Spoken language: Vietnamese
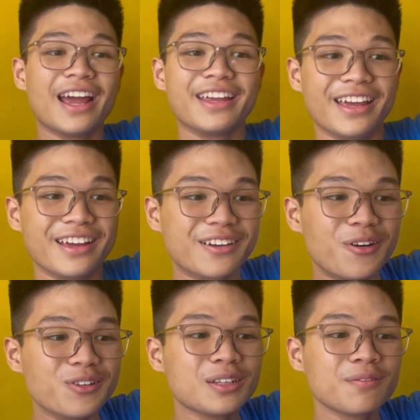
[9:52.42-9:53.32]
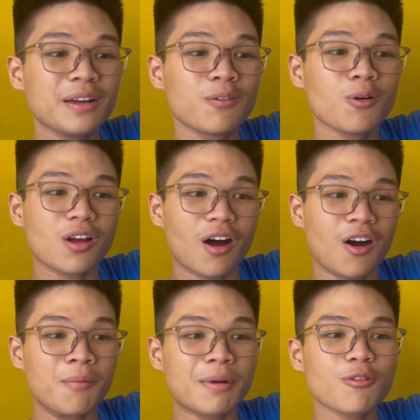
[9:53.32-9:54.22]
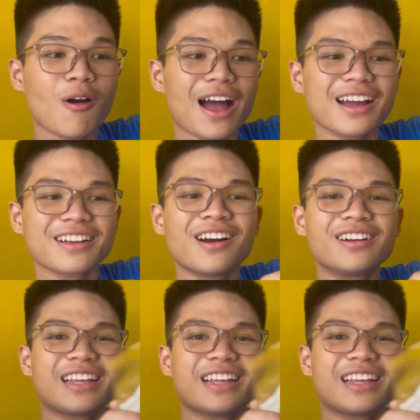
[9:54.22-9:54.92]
đại diện cựu sinh viên Phú Thọ Bách Khoa thân